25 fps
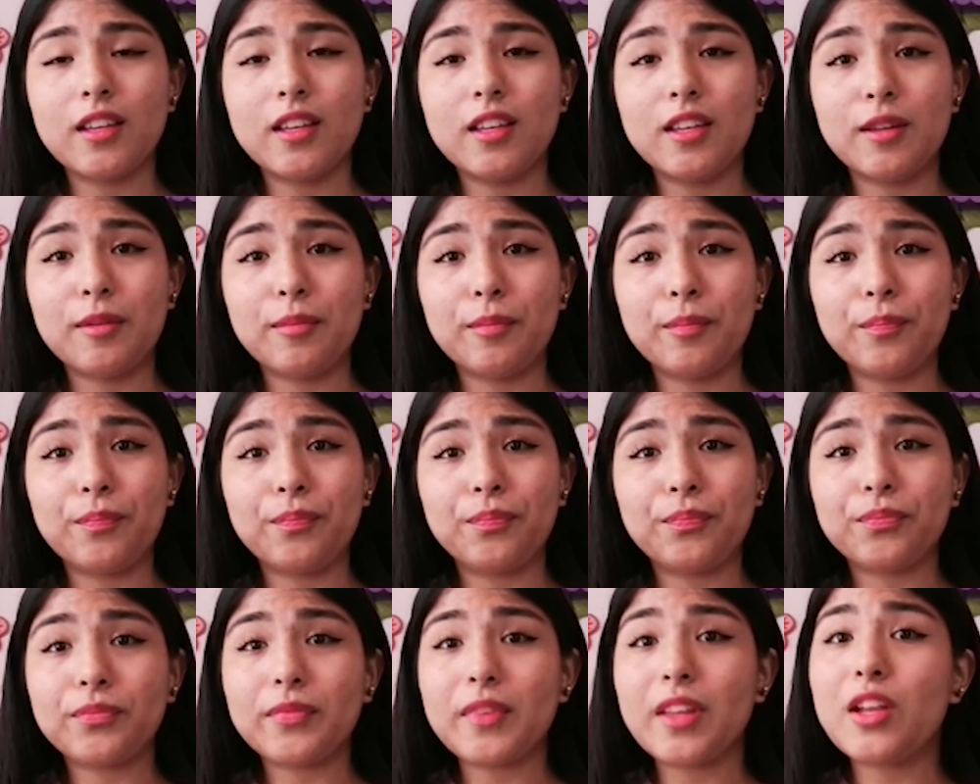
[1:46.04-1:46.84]
Y
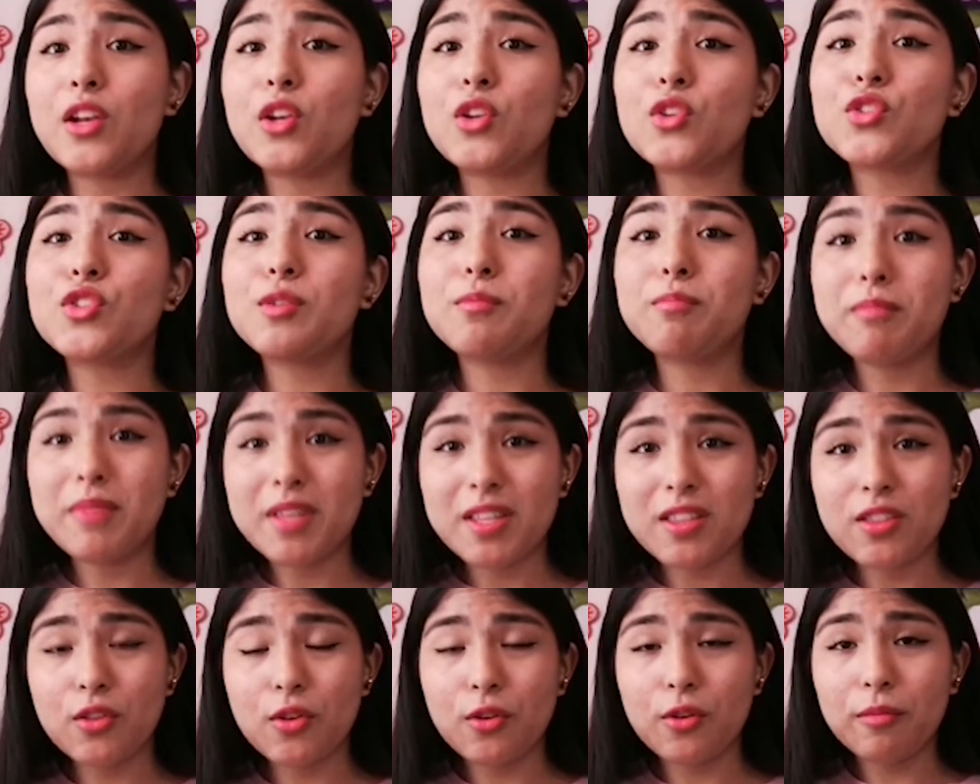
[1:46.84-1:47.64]
los
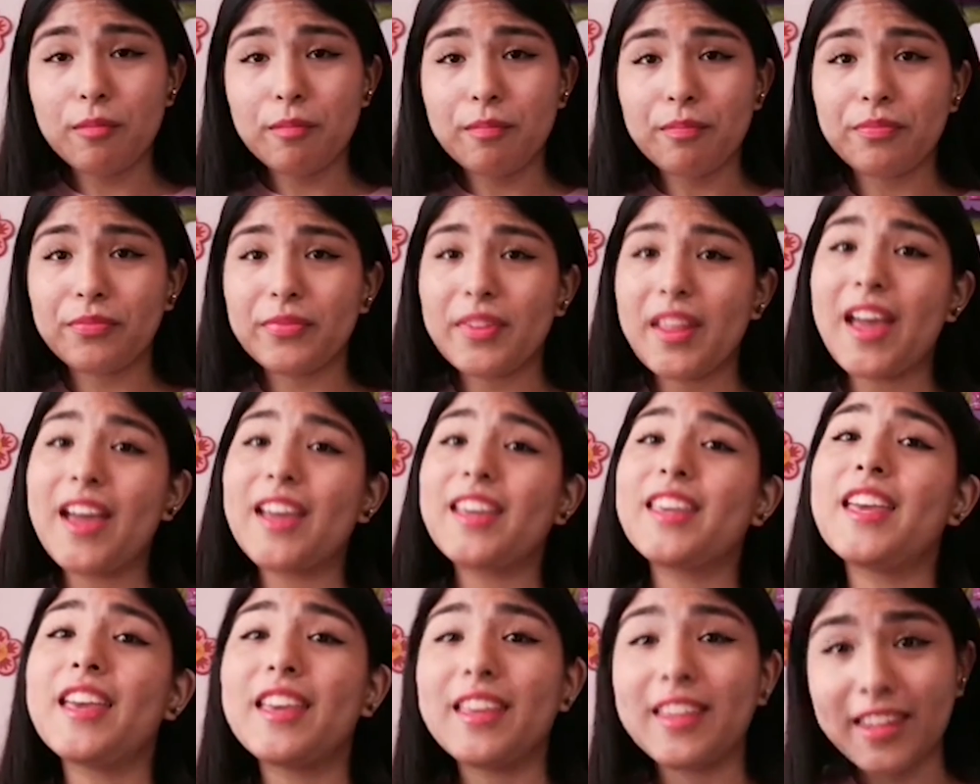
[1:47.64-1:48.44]
invito
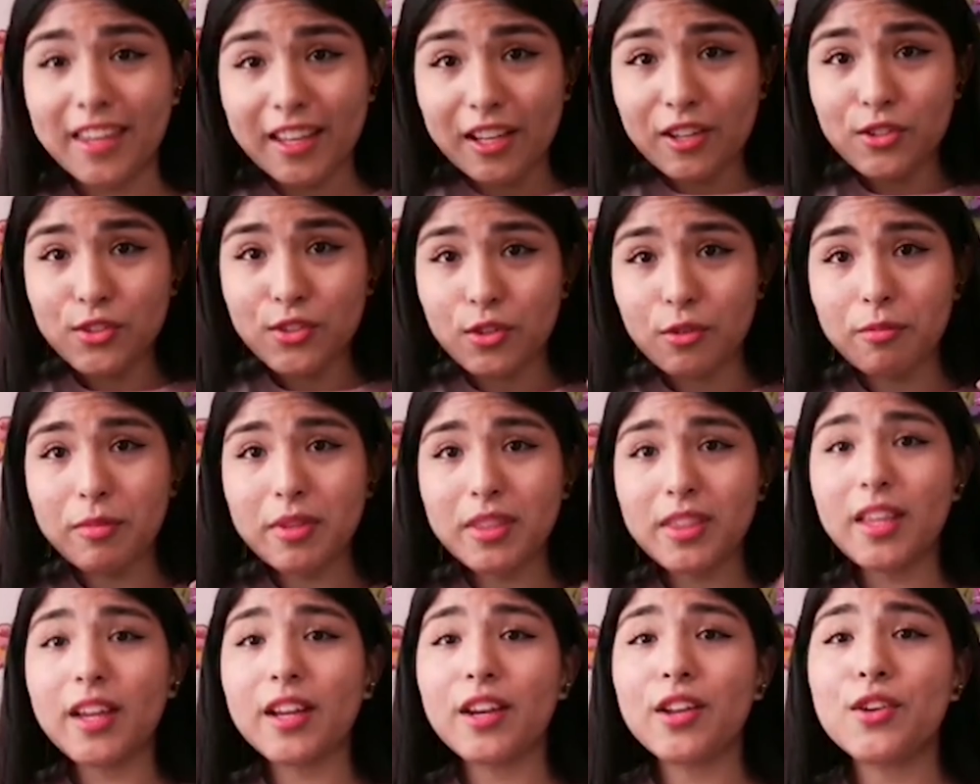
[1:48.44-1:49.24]
a que aquí en los
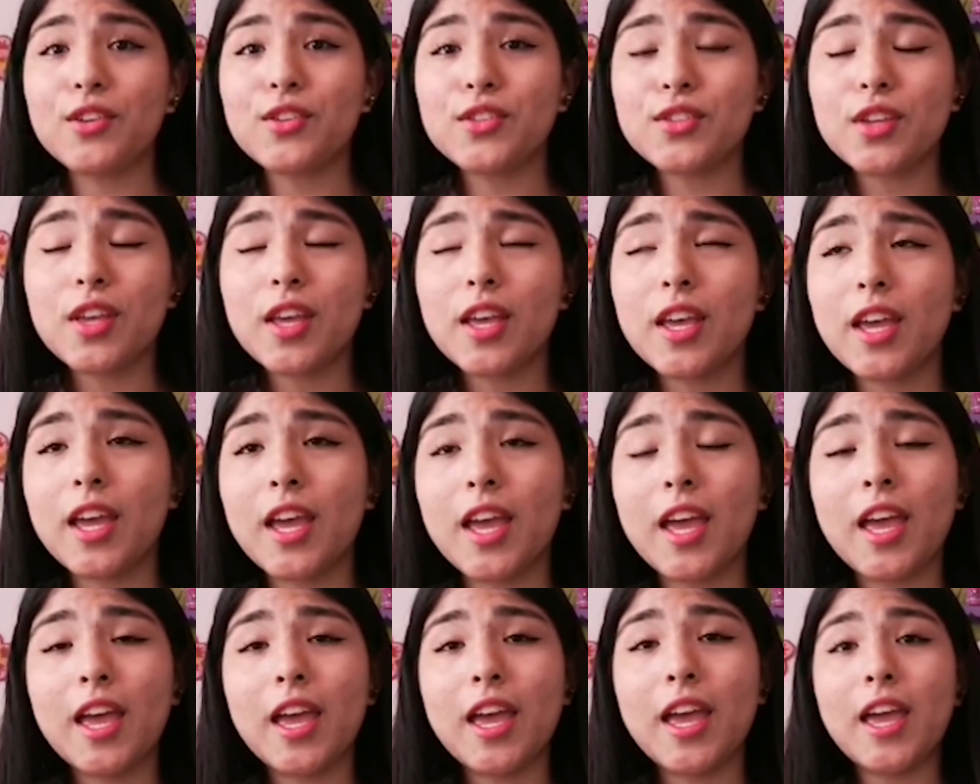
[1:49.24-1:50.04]
comentarios
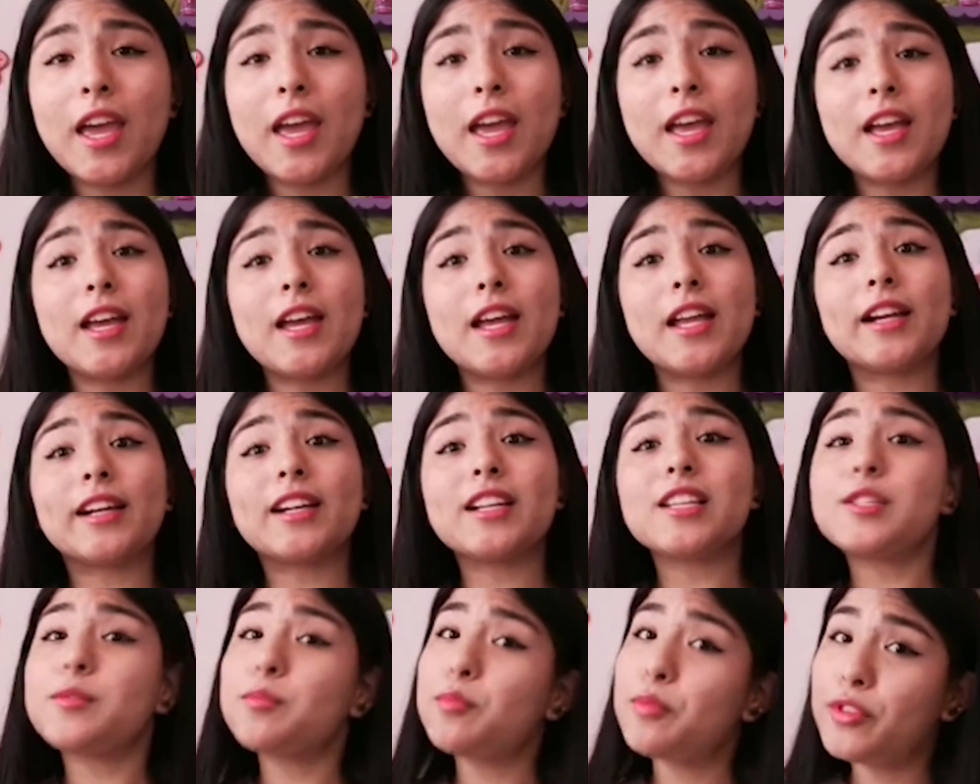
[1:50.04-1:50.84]

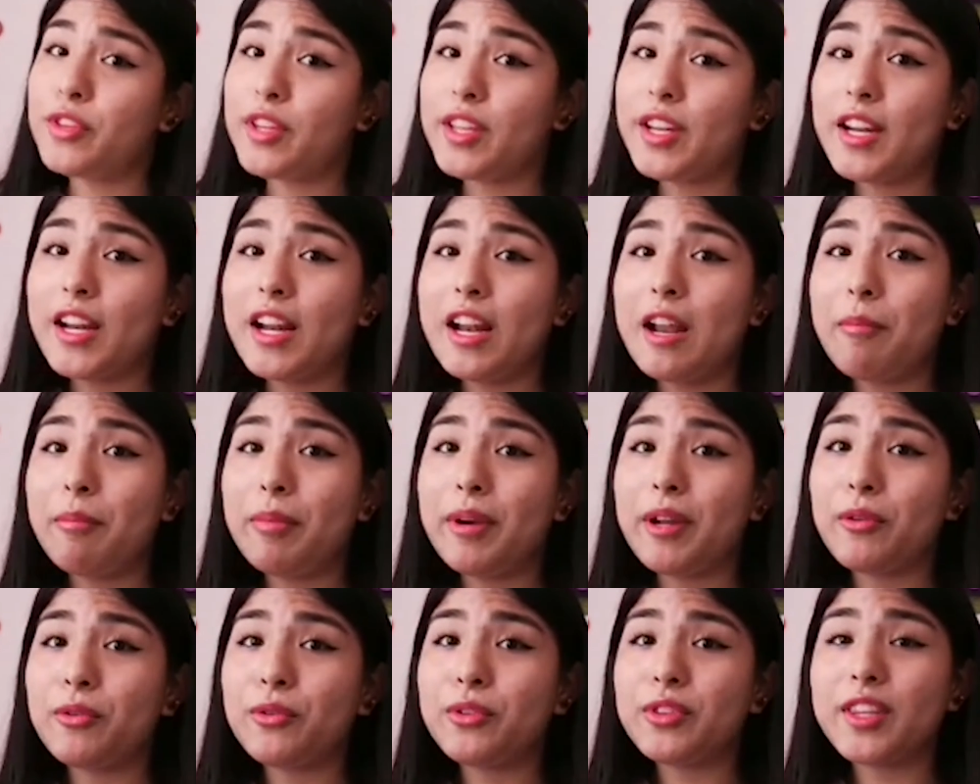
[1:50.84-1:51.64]
respondan a
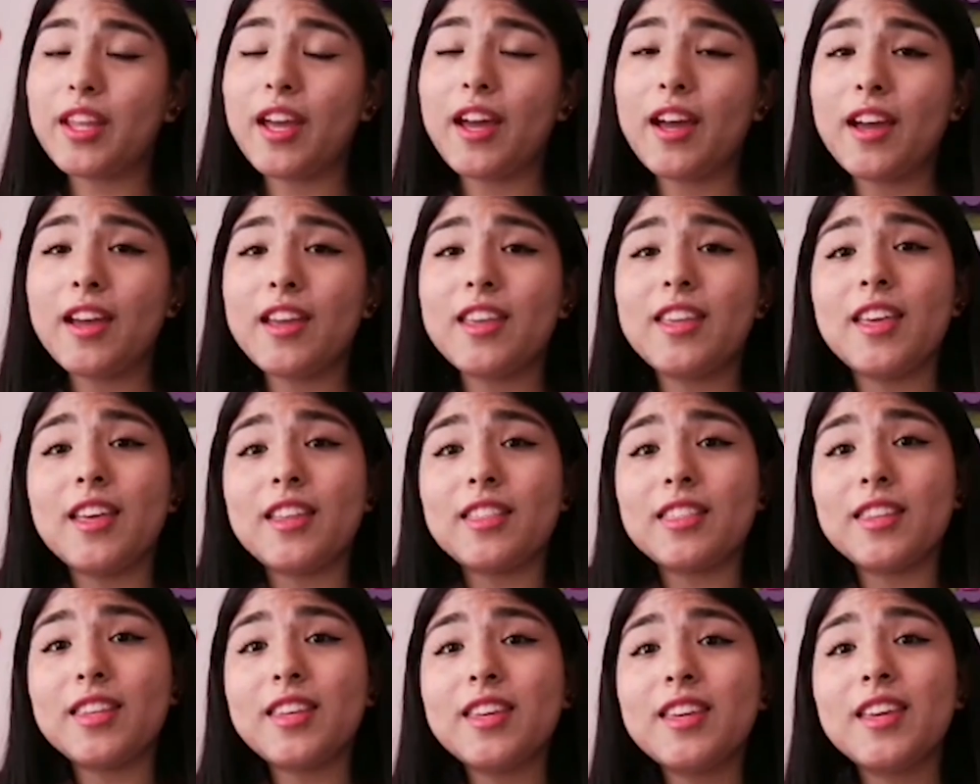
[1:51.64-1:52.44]
la pregunta
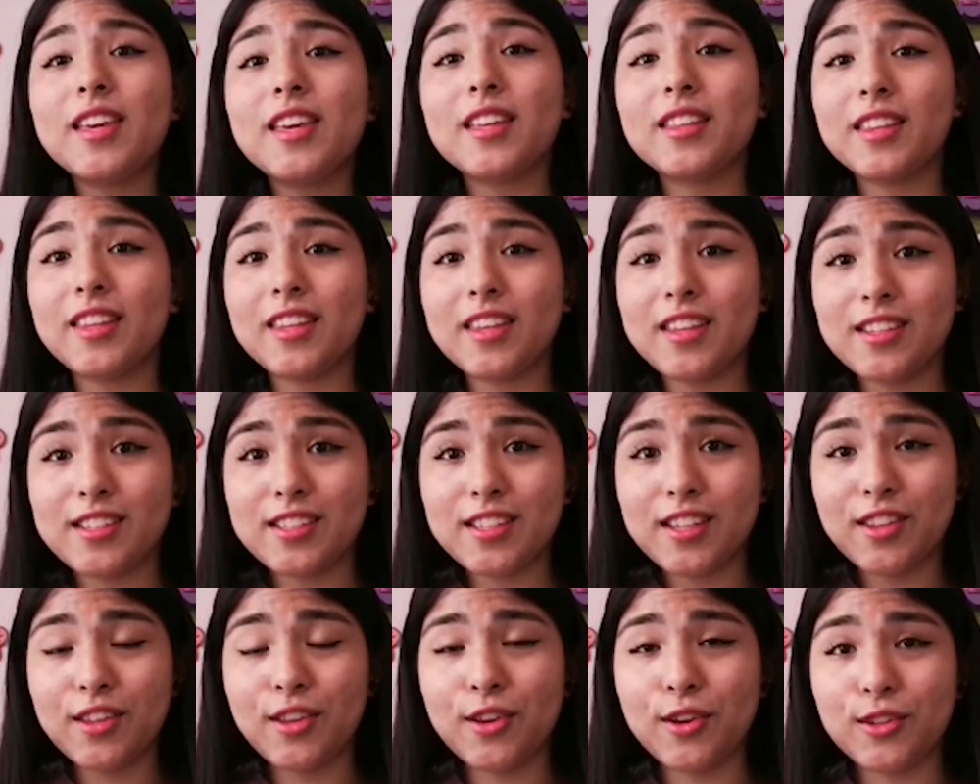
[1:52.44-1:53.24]
y a ti qué te
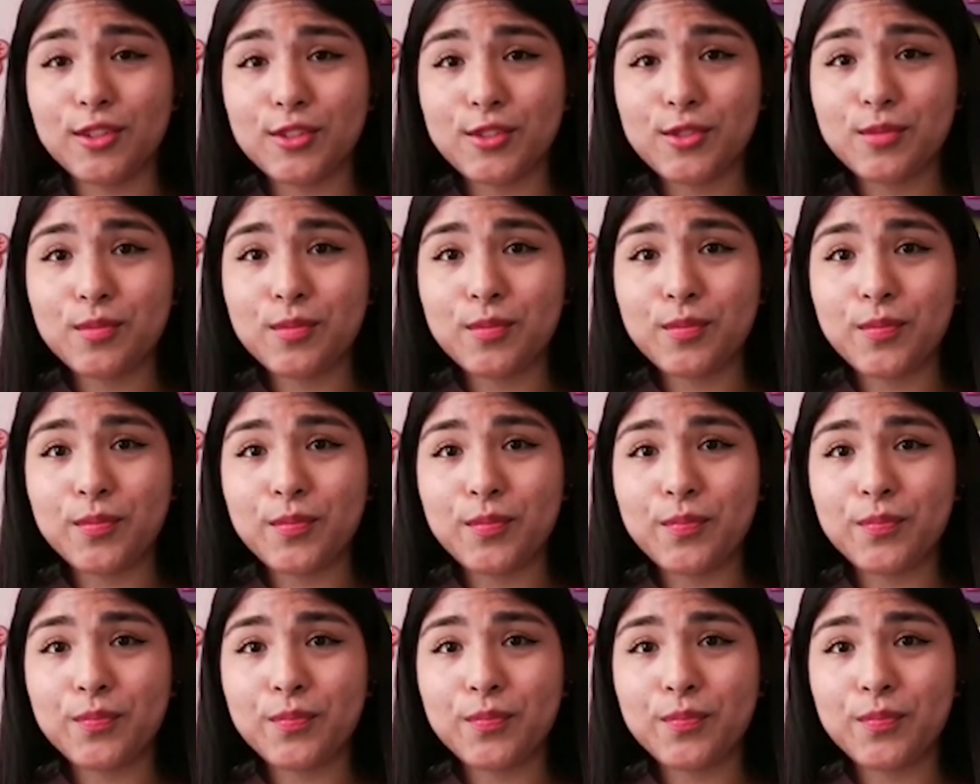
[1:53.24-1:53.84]
dice Dios.